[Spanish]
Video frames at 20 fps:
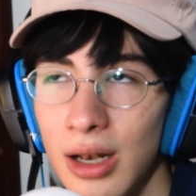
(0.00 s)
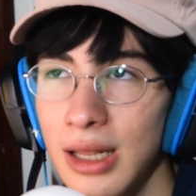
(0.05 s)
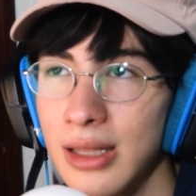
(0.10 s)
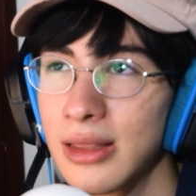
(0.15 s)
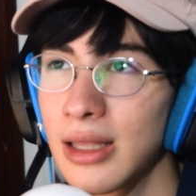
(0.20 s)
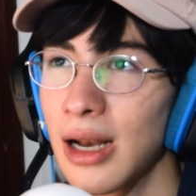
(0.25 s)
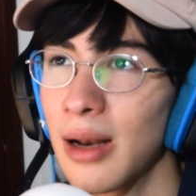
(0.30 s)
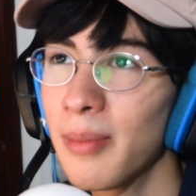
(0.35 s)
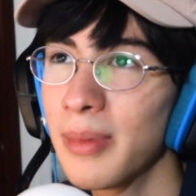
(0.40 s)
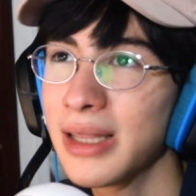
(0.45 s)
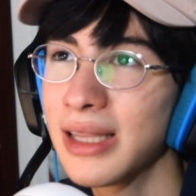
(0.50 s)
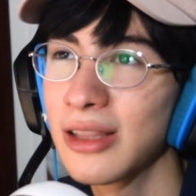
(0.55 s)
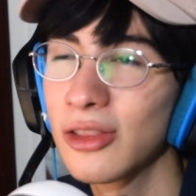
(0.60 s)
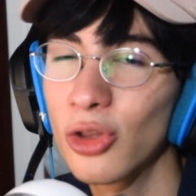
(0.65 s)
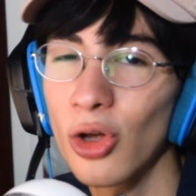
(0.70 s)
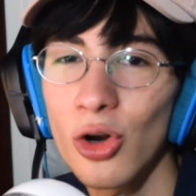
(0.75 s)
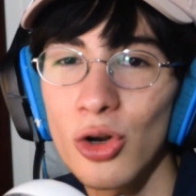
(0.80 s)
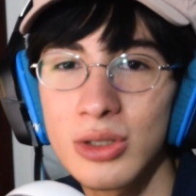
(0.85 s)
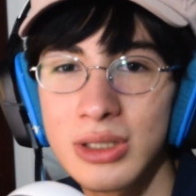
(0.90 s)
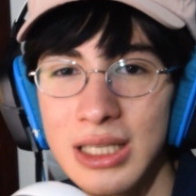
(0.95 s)
Literalmente
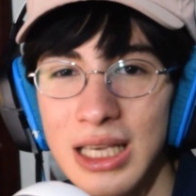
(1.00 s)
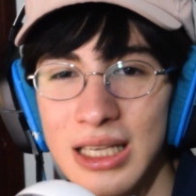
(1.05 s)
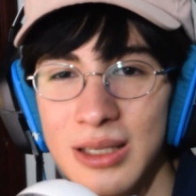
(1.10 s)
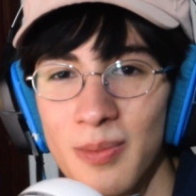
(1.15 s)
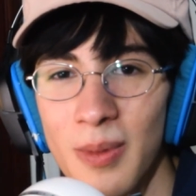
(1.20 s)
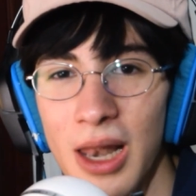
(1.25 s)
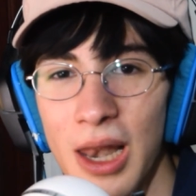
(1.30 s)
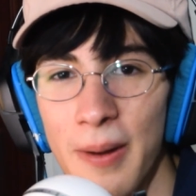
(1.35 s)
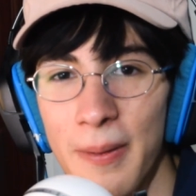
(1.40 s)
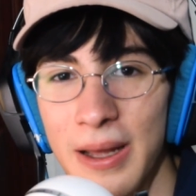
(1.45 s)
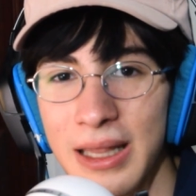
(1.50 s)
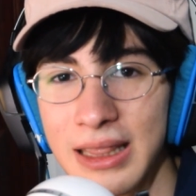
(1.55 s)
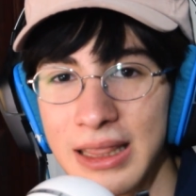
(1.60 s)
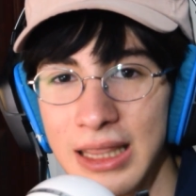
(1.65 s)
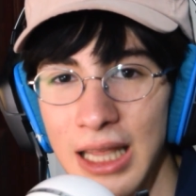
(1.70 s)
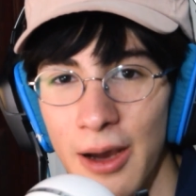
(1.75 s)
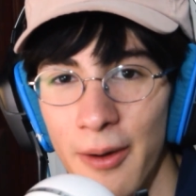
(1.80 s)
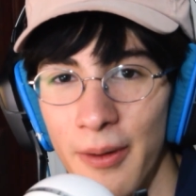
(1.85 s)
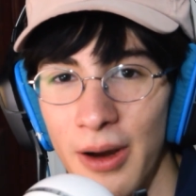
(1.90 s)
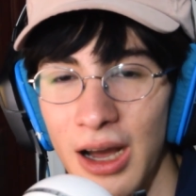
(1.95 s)
todos los días me
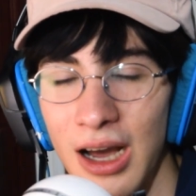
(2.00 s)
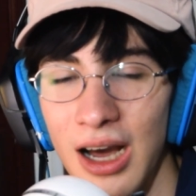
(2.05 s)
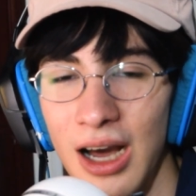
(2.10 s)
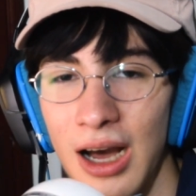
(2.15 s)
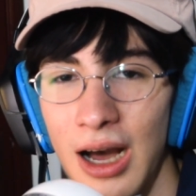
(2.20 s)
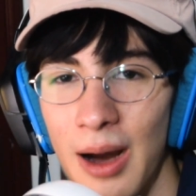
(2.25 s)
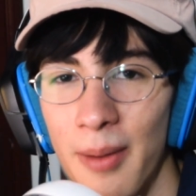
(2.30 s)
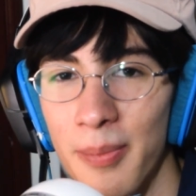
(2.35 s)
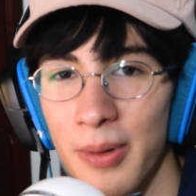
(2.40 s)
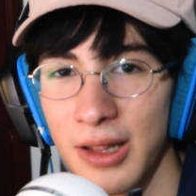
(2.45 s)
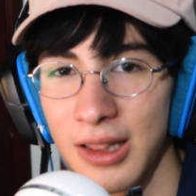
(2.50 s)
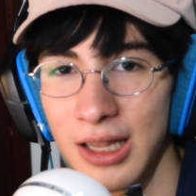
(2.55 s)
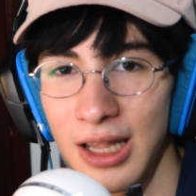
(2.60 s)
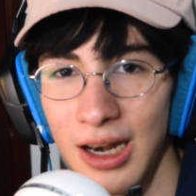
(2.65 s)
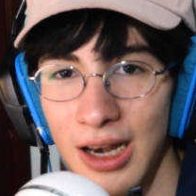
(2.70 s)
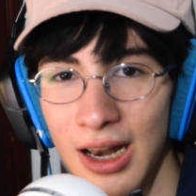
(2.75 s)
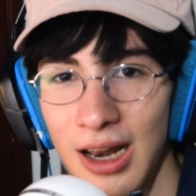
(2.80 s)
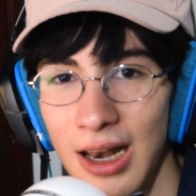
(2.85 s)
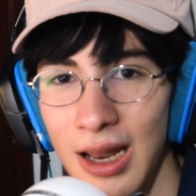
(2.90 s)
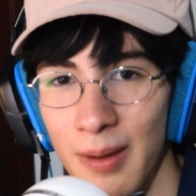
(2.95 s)
levantaba
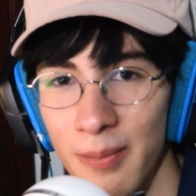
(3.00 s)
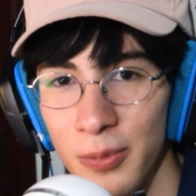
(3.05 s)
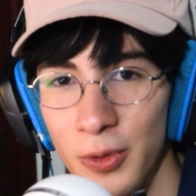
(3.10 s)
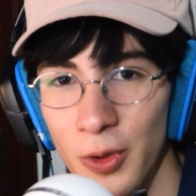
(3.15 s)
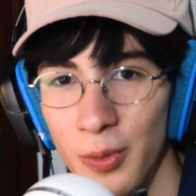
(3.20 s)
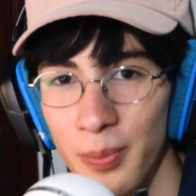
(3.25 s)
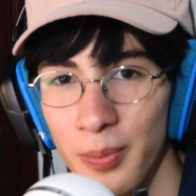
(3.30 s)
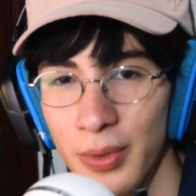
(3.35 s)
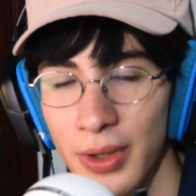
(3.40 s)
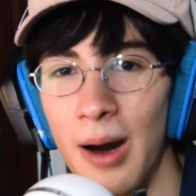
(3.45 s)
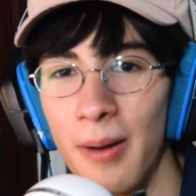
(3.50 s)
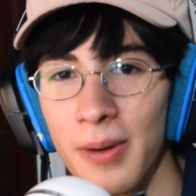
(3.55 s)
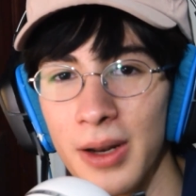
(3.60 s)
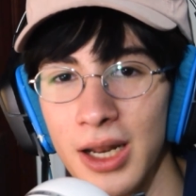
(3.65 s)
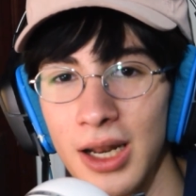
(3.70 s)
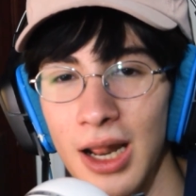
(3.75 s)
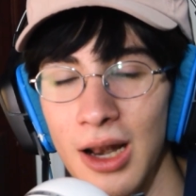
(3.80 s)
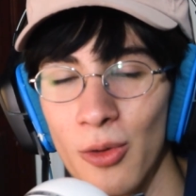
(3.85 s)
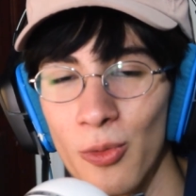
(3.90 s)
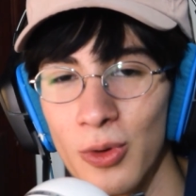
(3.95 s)
aprender la laptop,
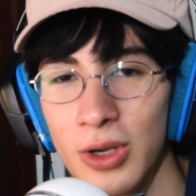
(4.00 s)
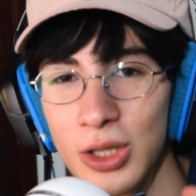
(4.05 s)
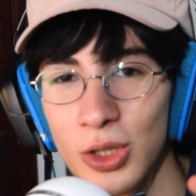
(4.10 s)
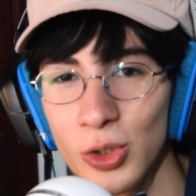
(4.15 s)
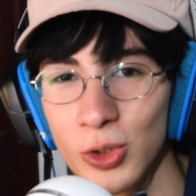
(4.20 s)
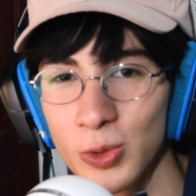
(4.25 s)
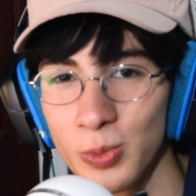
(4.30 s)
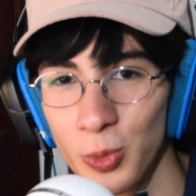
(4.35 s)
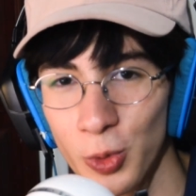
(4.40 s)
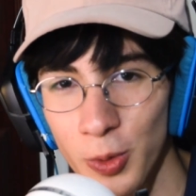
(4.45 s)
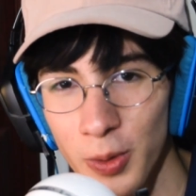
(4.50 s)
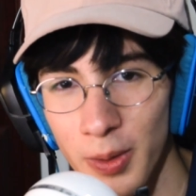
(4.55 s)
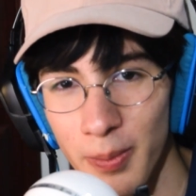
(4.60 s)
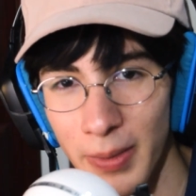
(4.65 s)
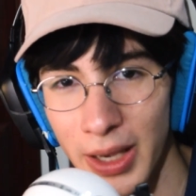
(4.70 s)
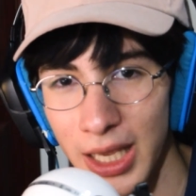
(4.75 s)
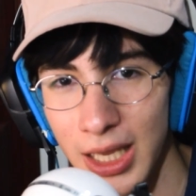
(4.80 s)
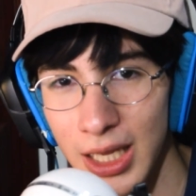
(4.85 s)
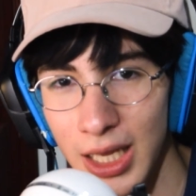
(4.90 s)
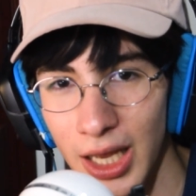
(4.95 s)
abrir el Windows Movie
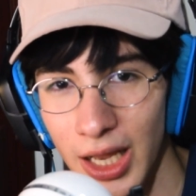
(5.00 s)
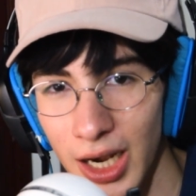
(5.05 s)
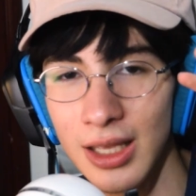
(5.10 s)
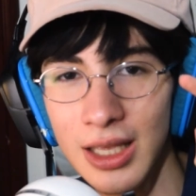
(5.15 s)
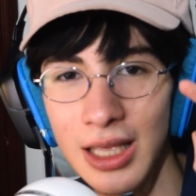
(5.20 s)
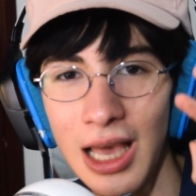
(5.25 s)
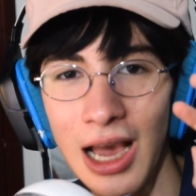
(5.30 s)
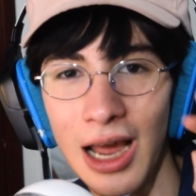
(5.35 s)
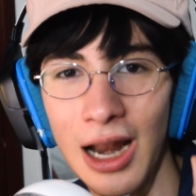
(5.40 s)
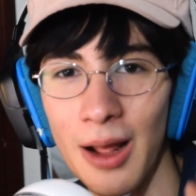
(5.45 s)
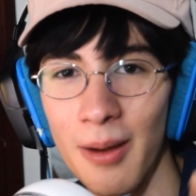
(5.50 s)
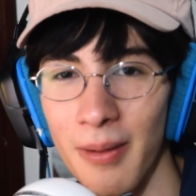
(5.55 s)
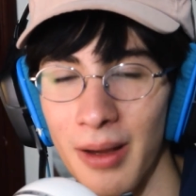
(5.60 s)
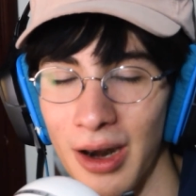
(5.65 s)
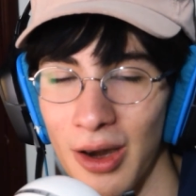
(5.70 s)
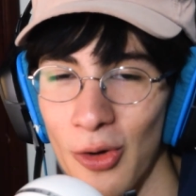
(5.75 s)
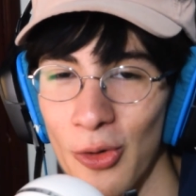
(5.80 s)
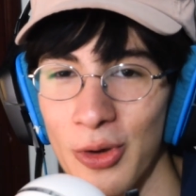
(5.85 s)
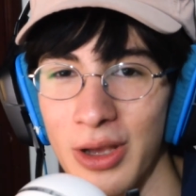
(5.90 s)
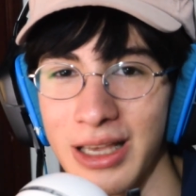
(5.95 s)
Maker y a
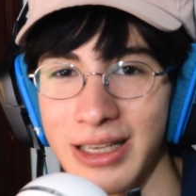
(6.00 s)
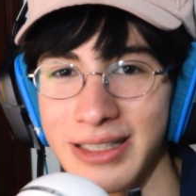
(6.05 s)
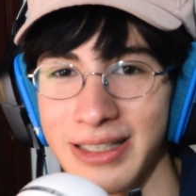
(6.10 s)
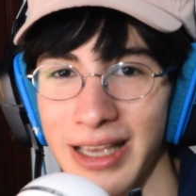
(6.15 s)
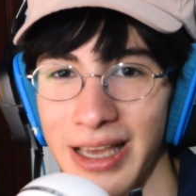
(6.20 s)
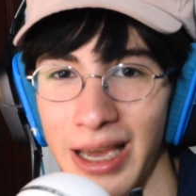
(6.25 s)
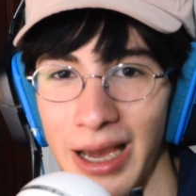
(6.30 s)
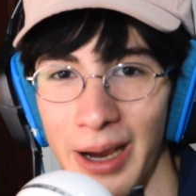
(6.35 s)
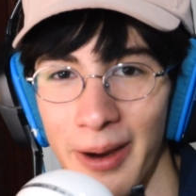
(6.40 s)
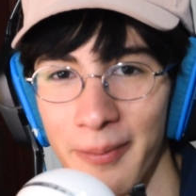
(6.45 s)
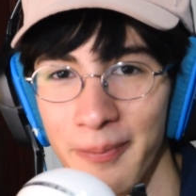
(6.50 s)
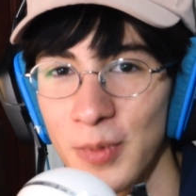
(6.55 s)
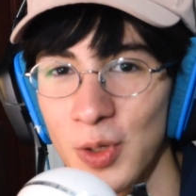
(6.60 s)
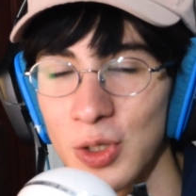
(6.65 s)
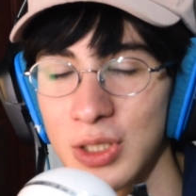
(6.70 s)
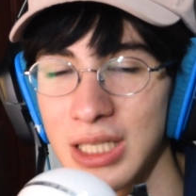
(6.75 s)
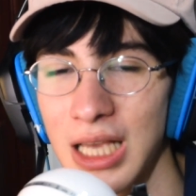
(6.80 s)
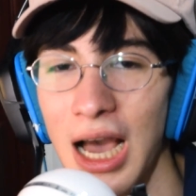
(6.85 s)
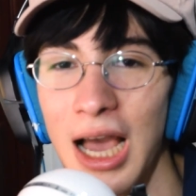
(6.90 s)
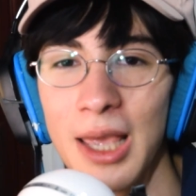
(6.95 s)
grabar lo que sea.
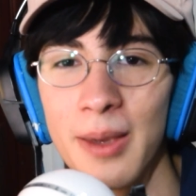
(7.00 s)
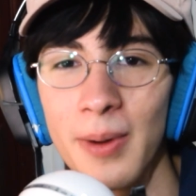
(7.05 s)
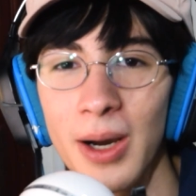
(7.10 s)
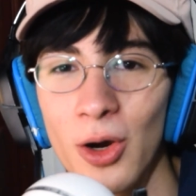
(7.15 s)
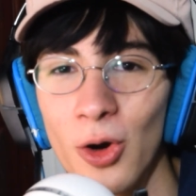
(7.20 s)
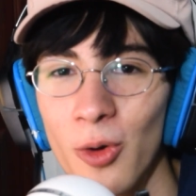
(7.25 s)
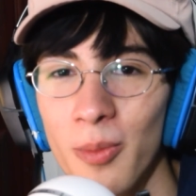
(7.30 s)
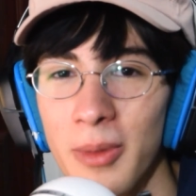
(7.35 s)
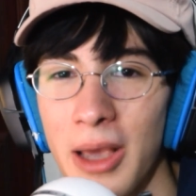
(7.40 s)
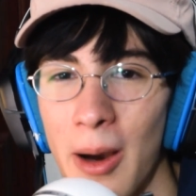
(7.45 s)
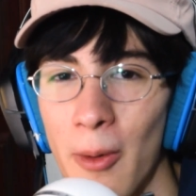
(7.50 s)
O sea, iba con mi